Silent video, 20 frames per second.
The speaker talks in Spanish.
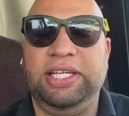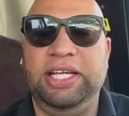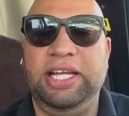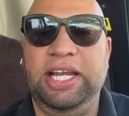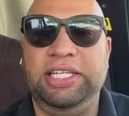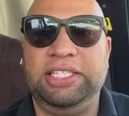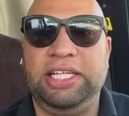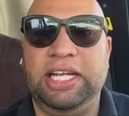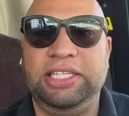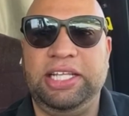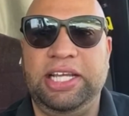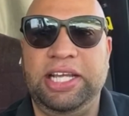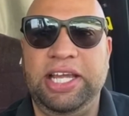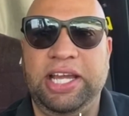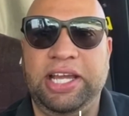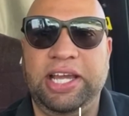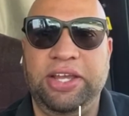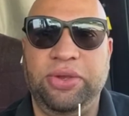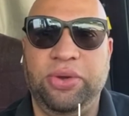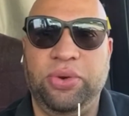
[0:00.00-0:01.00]
y la
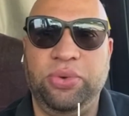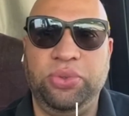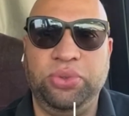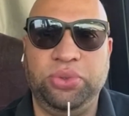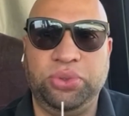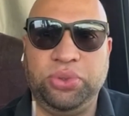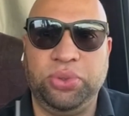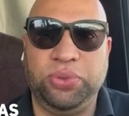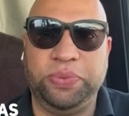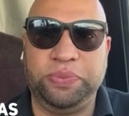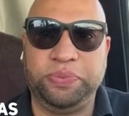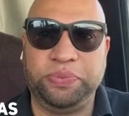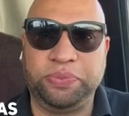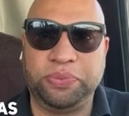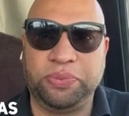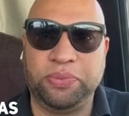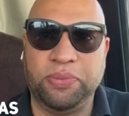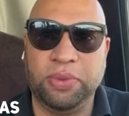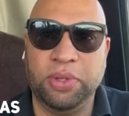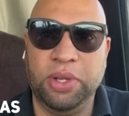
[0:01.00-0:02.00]
estrategia que yo uso.
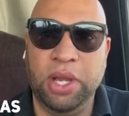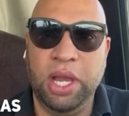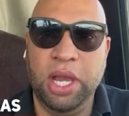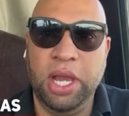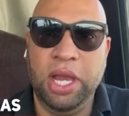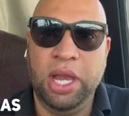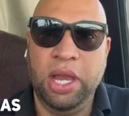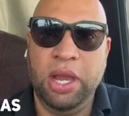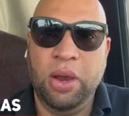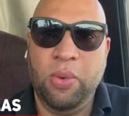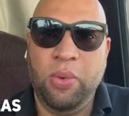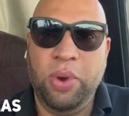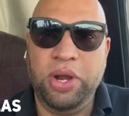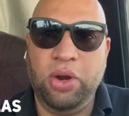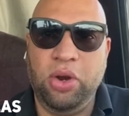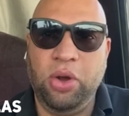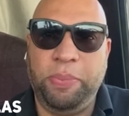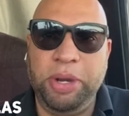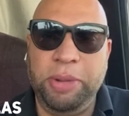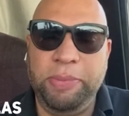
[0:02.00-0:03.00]

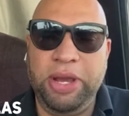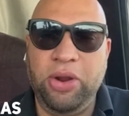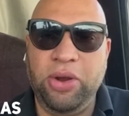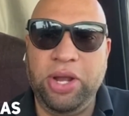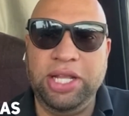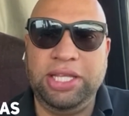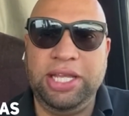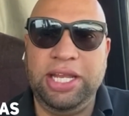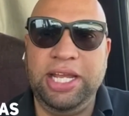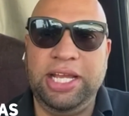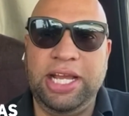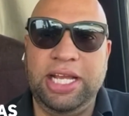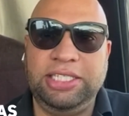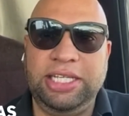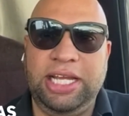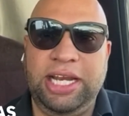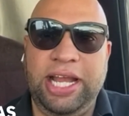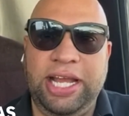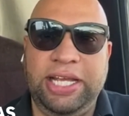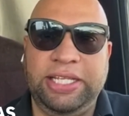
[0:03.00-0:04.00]
Bueno, lo primero que tienen que
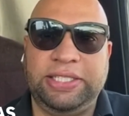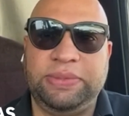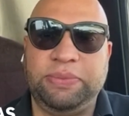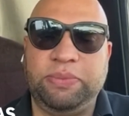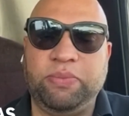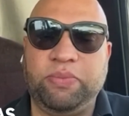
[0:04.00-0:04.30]
hacer es